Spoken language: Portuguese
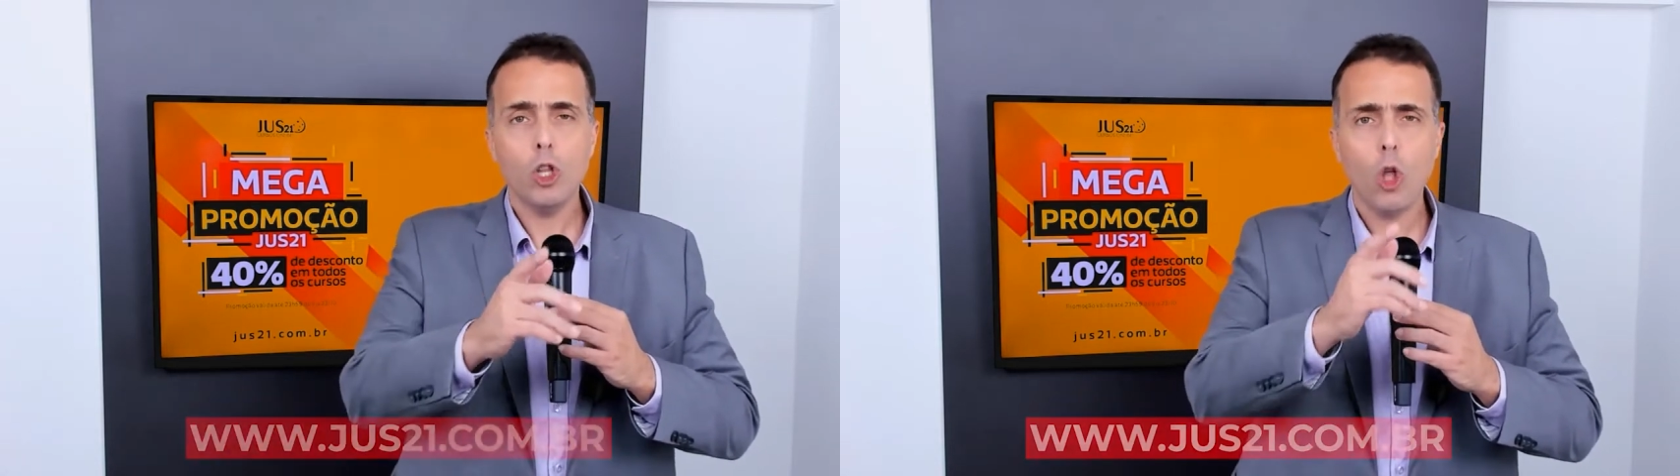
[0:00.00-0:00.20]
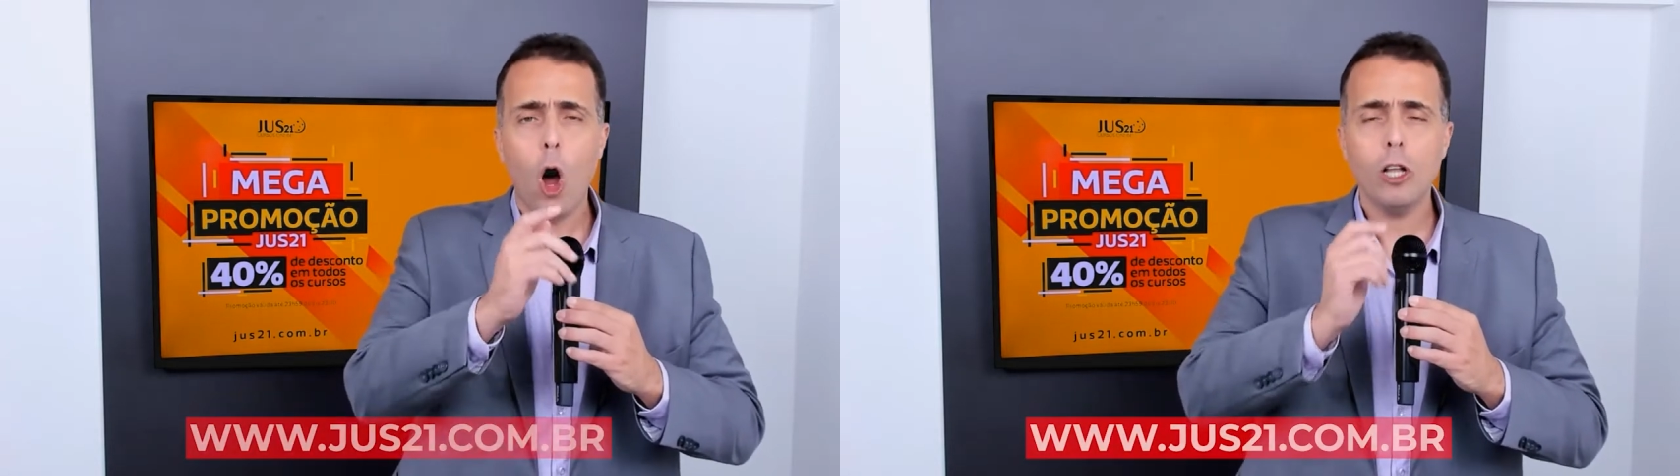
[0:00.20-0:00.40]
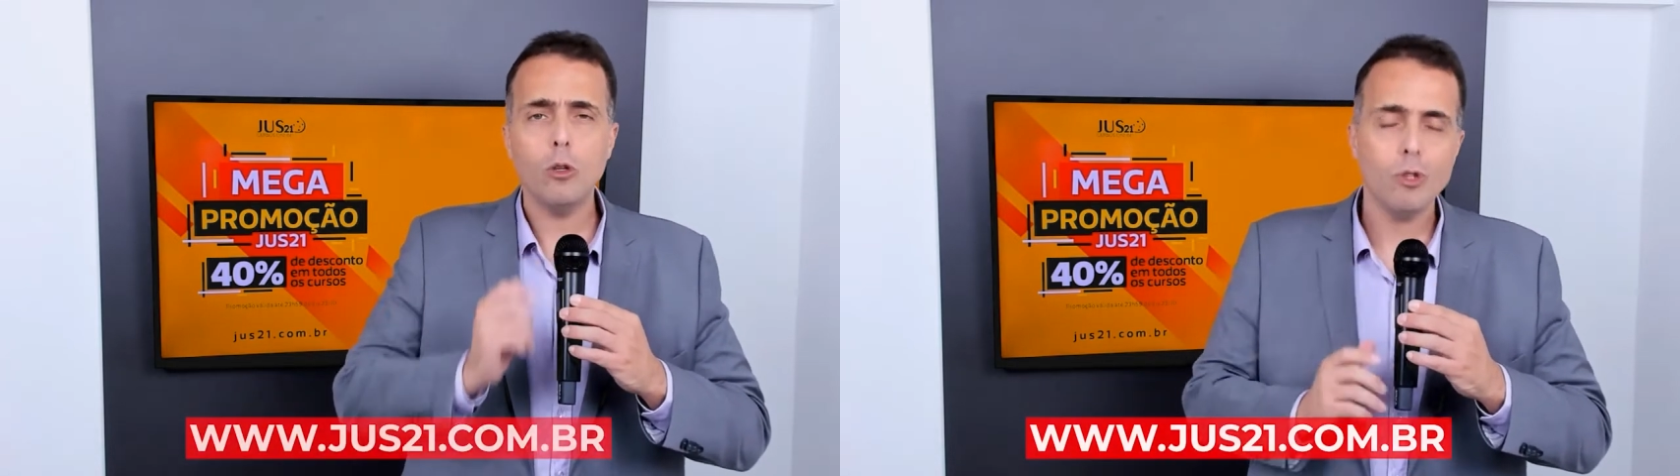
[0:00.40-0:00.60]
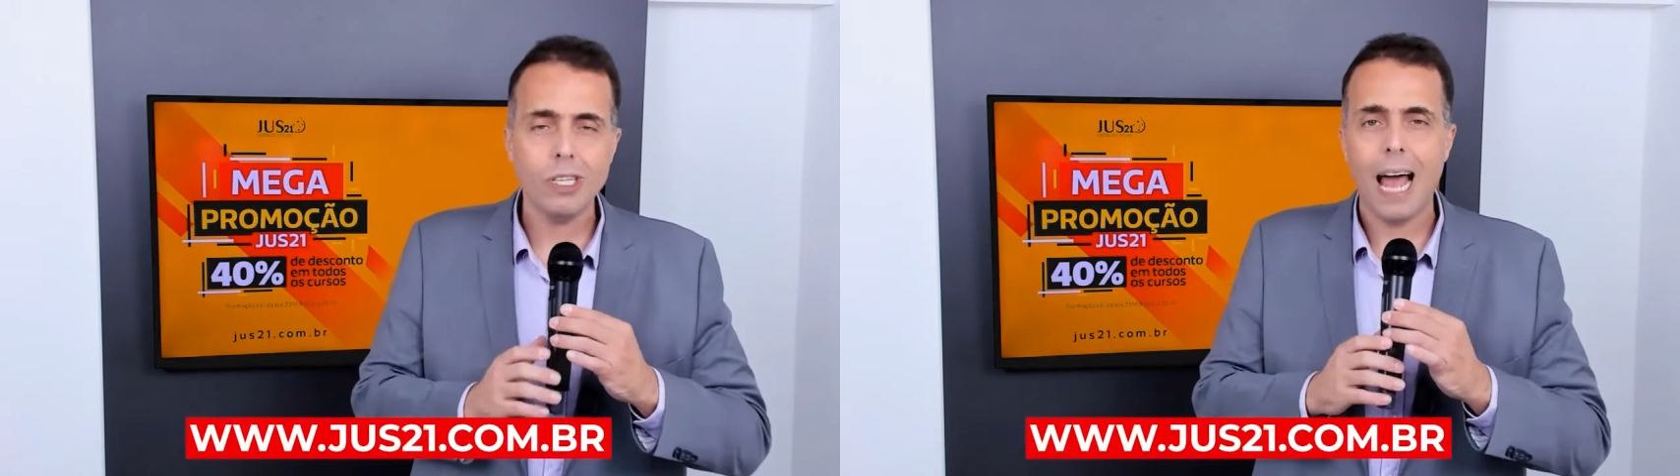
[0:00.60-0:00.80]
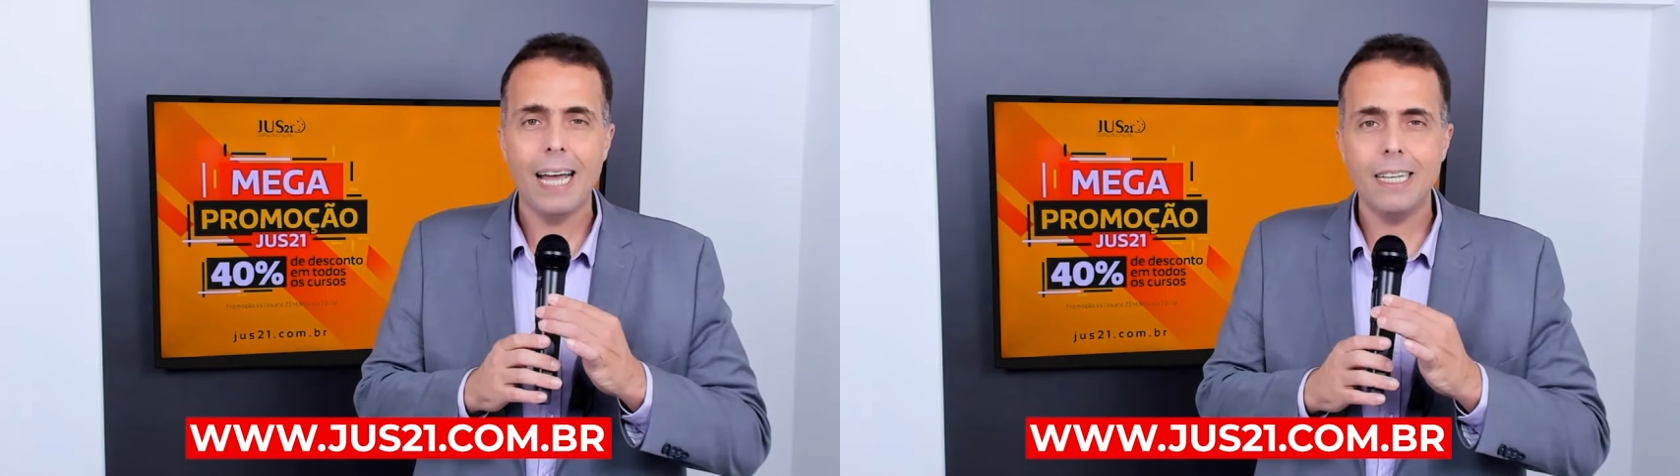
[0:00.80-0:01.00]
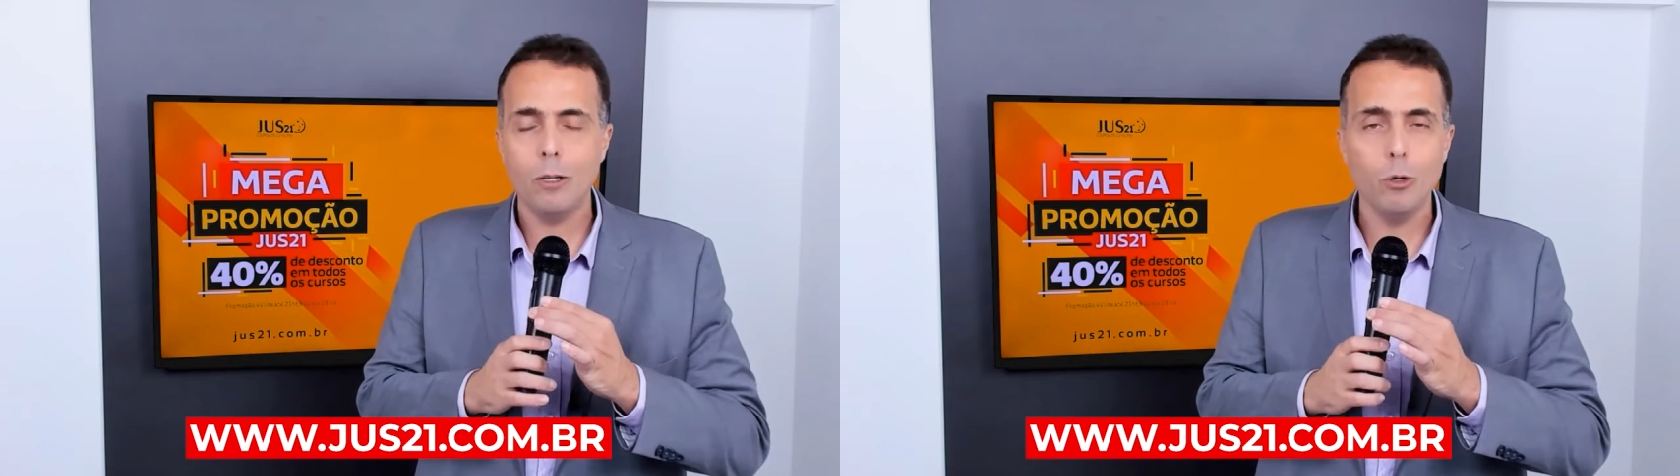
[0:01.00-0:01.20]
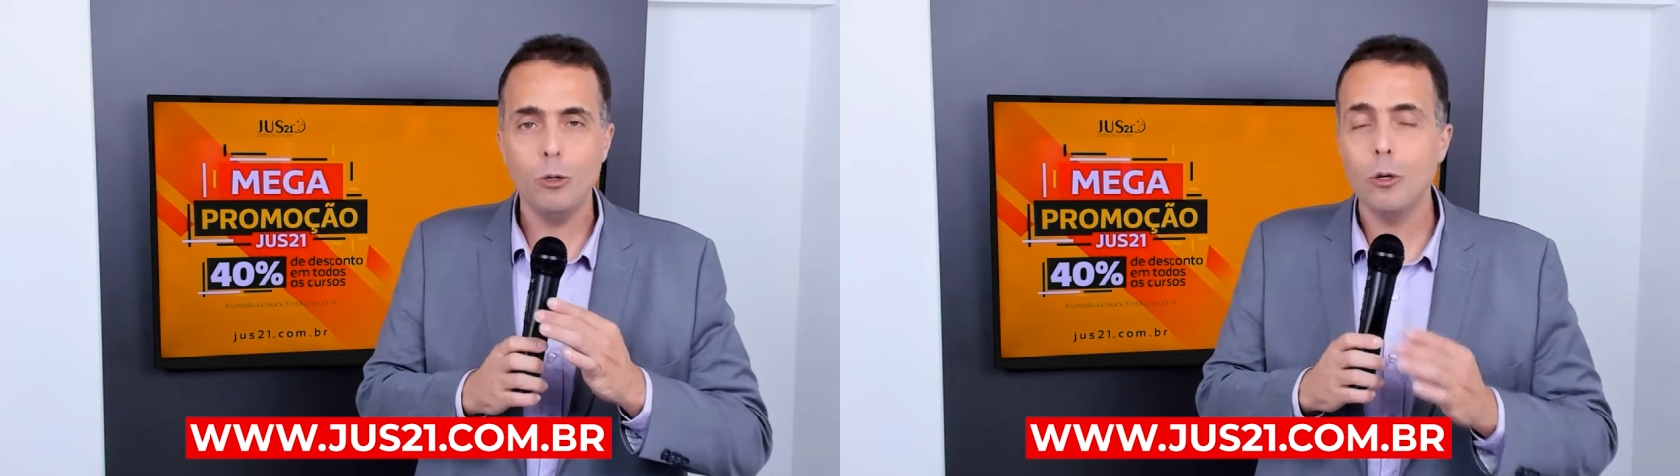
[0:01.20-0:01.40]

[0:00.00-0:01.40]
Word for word: todo o site do